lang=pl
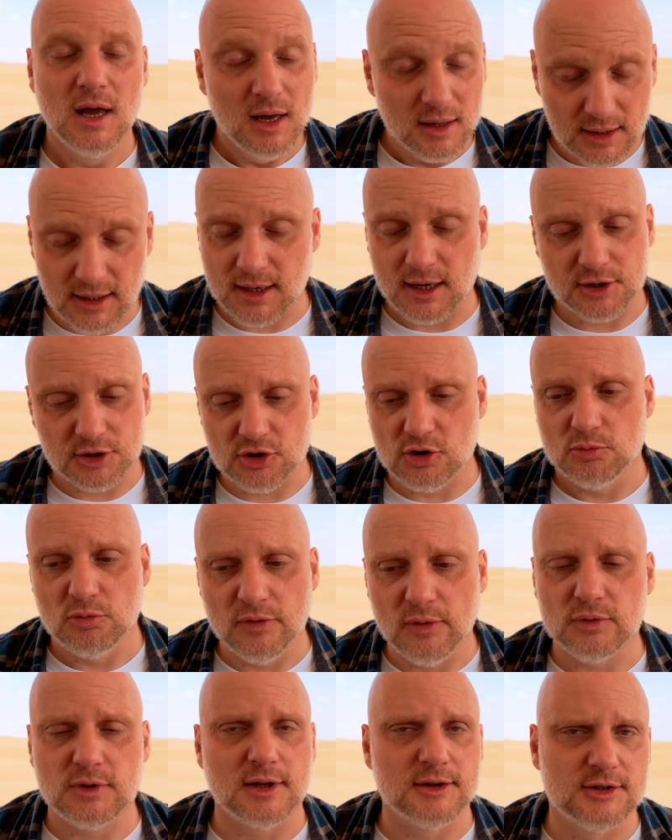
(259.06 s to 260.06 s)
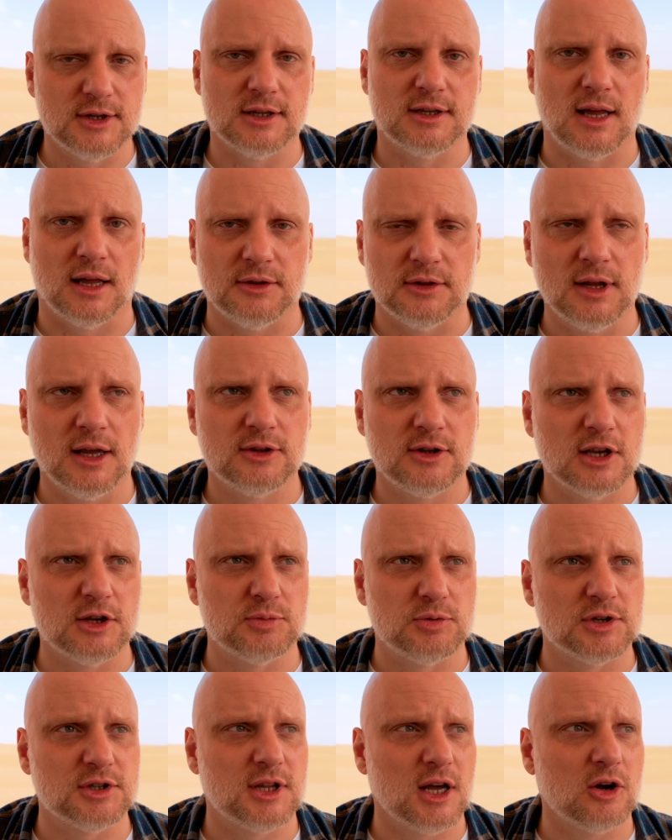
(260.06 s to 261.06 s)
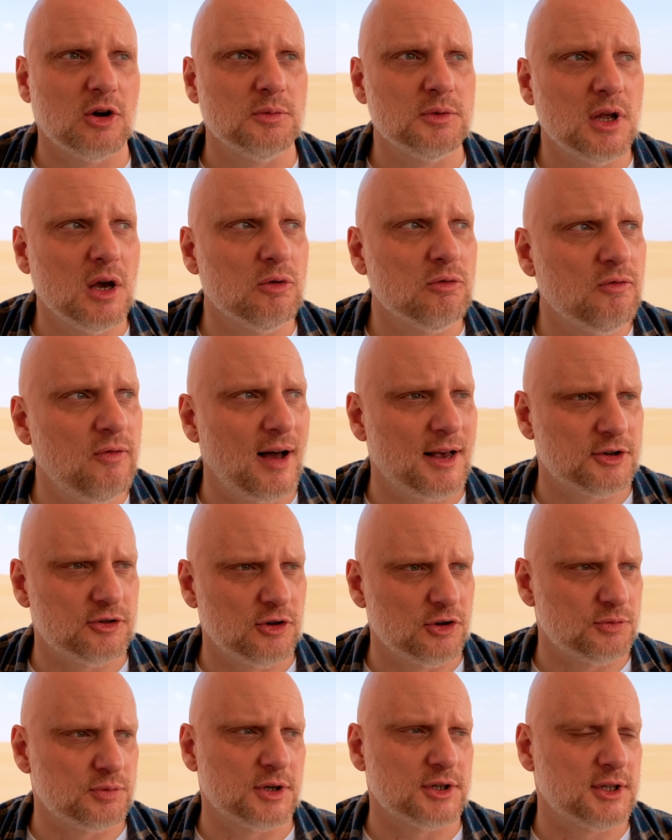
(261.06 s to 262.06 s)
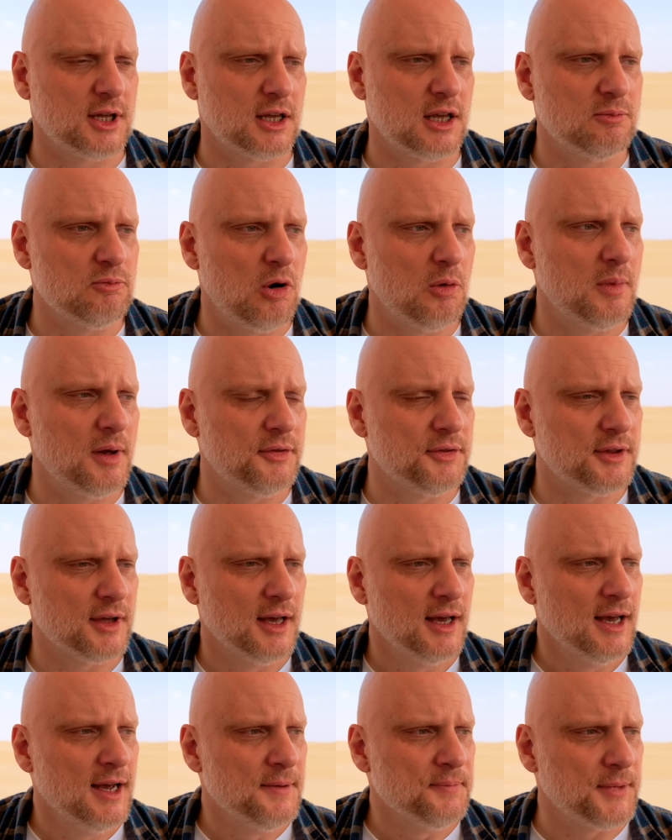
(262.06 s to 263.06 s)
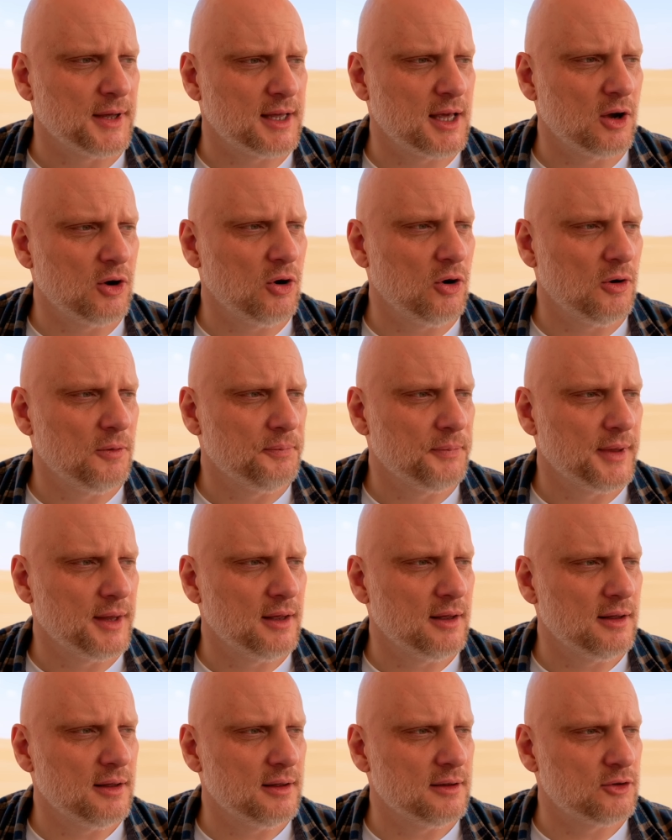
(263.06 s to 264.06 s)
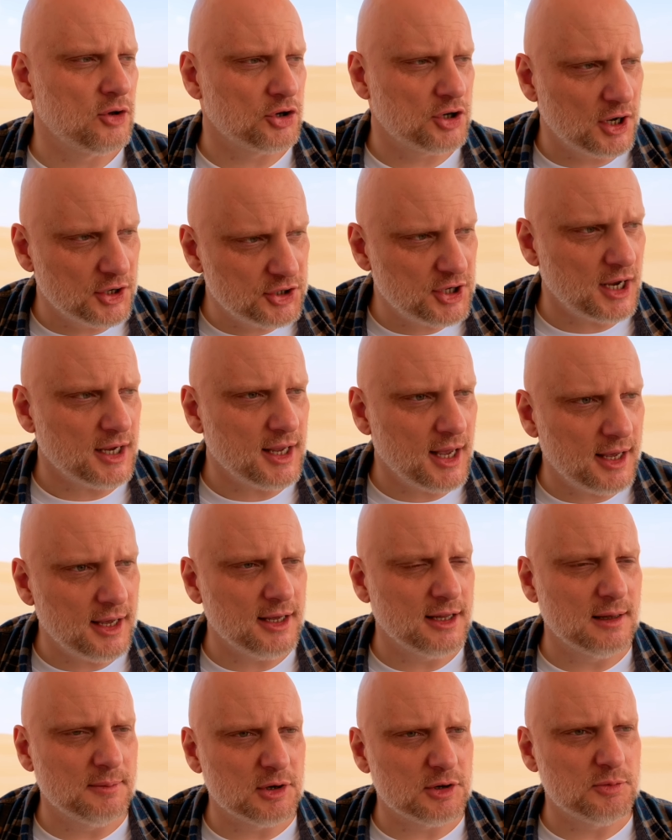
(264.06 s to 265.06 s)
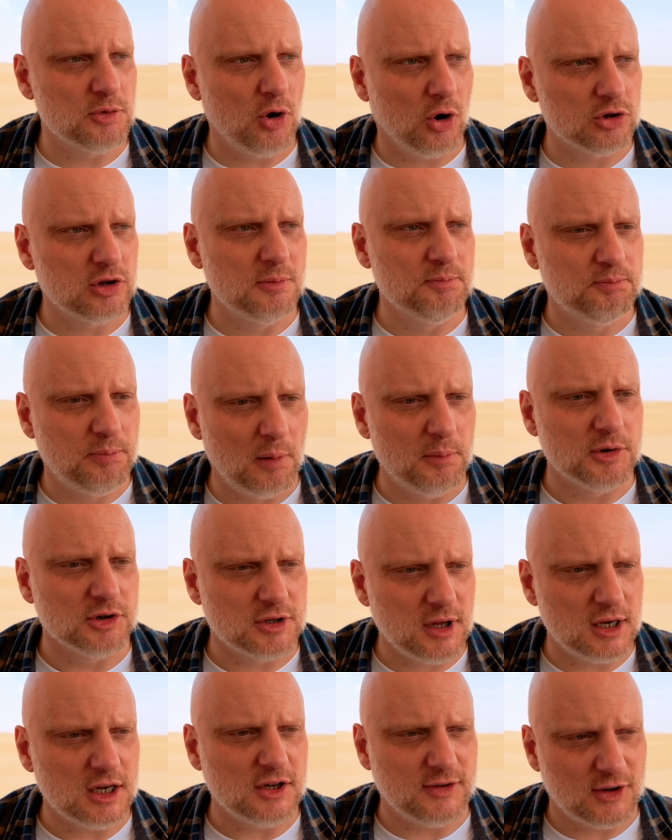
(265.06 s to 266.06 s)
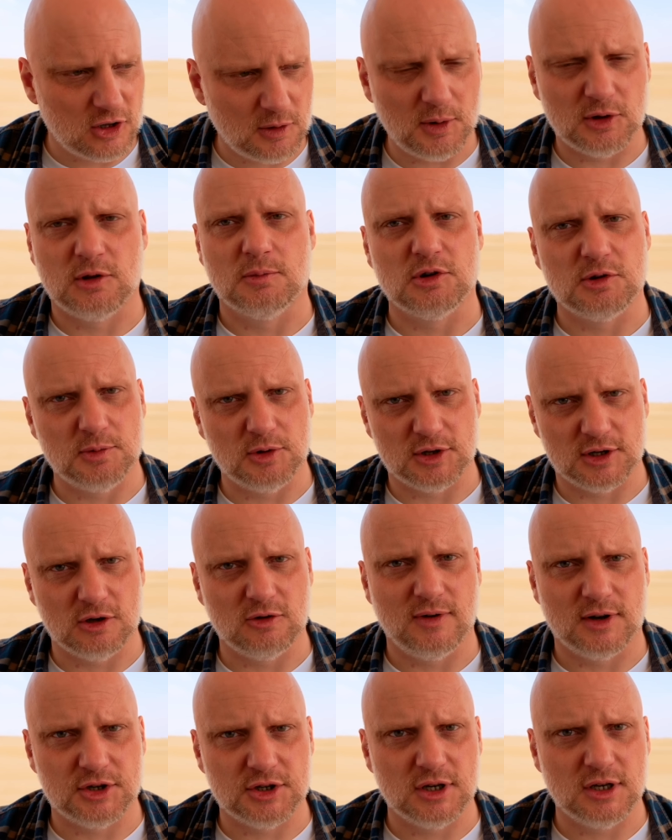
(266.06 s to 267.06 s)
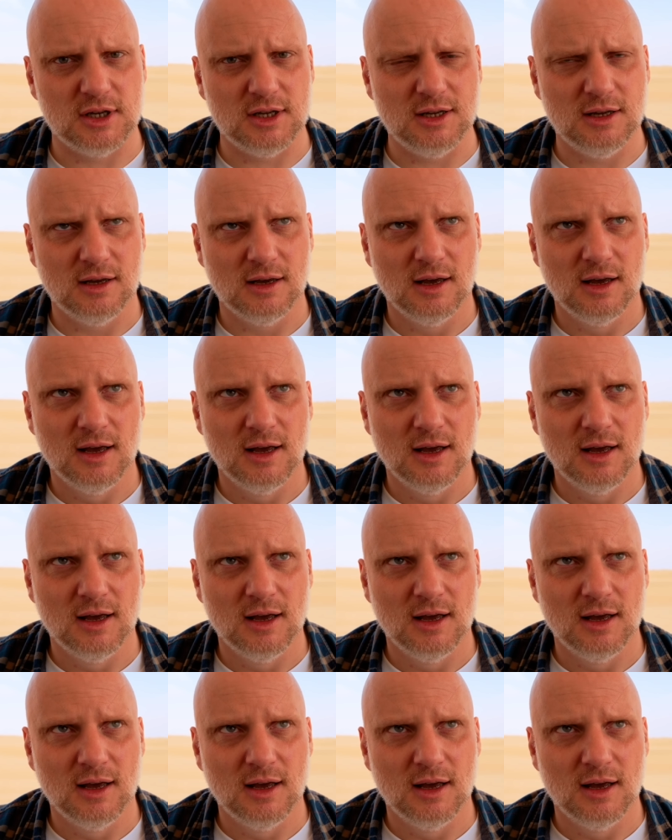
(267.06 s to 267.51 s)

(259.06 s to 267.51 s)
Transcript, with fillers: Tak jak zresztą mówił ten cytat, nie? to jest przez taką nieuważność, przez taki moment takiego, y, to się dzieje i gdybyśmy o tym pomyśleli świadomie, to byśmy to zauważyli,